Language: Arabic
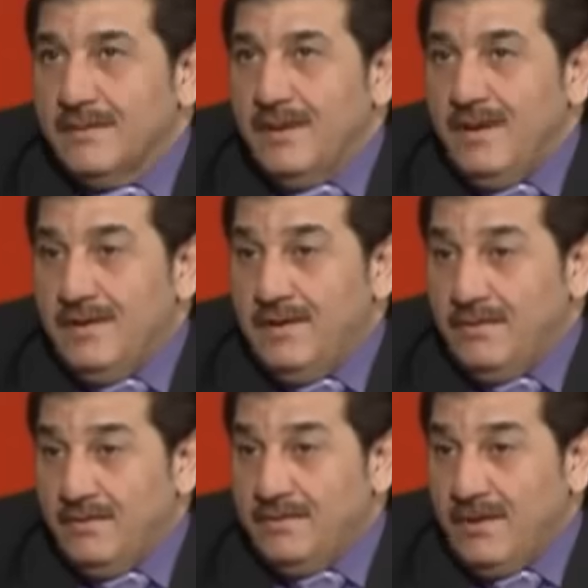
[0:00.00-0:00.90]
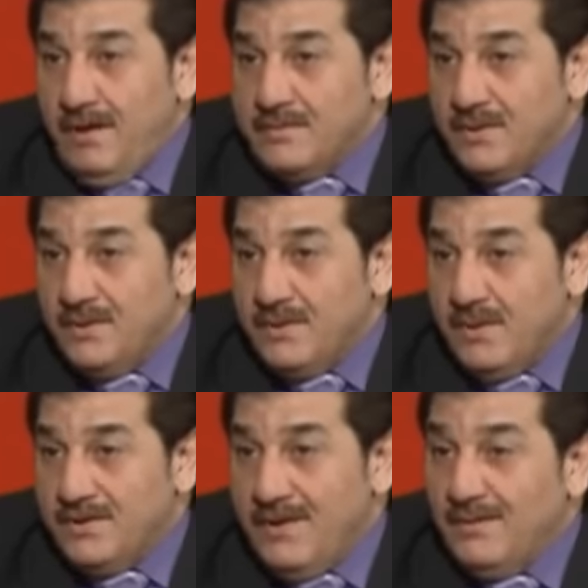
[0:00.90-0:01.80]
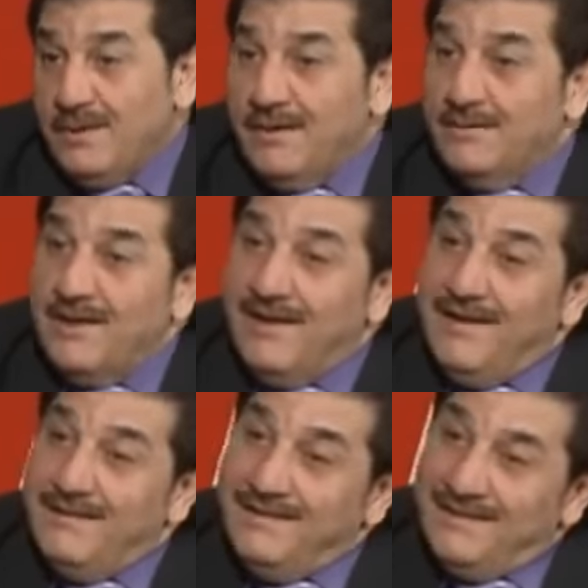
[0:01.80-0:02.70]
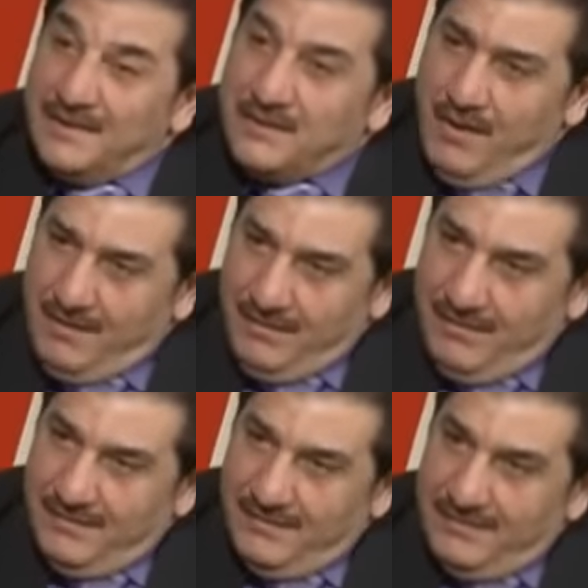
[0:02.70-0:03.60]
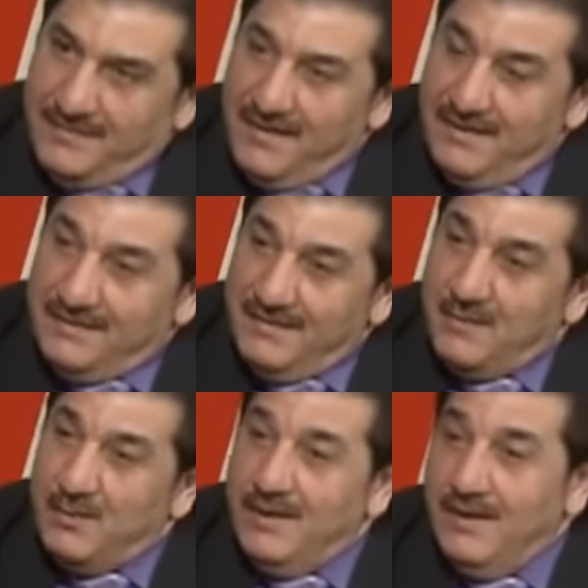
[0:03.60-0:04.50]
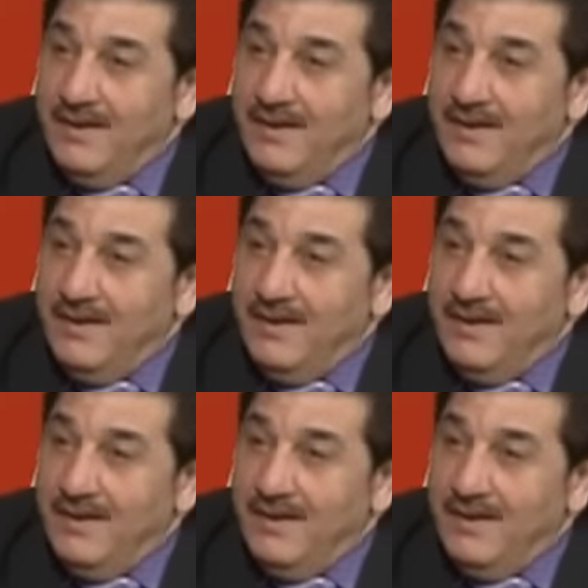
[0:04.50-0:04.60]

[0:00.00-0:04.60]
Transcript: انا كنت احب صوته واداءه والاغاني اللي يختارها إيه. كانت هو